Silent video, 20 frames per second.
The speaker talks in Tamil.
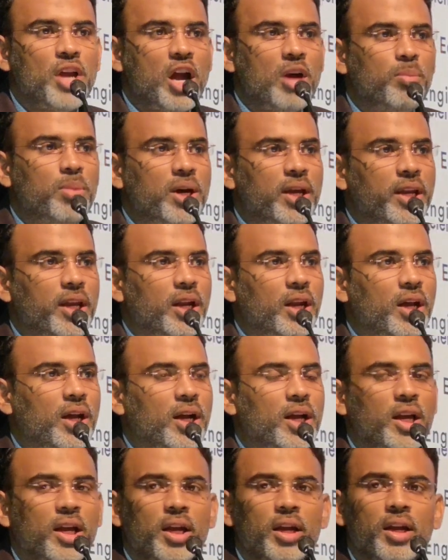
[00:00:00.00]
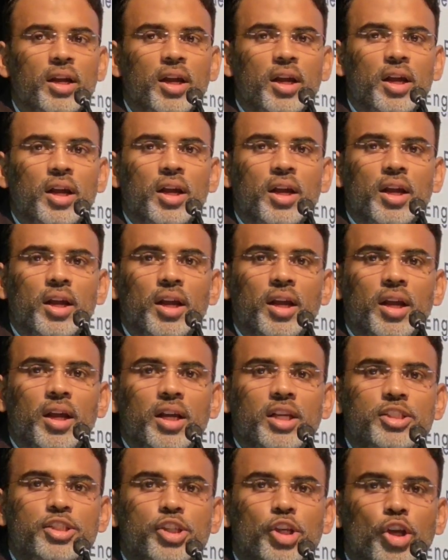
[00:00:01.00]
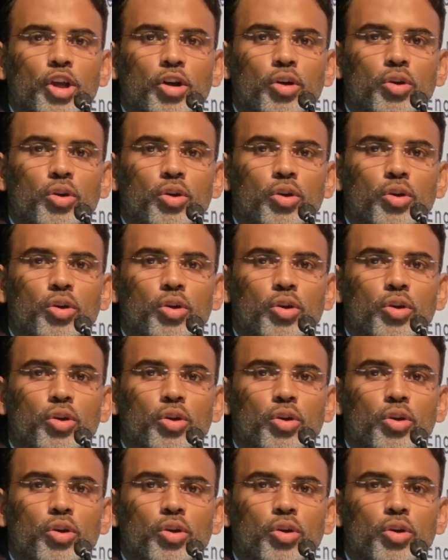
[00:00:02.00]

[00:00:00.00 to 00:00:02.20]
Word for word: மேனேஜ்மெண்ட் கன்சல்டன்சி சையத் முபாரக்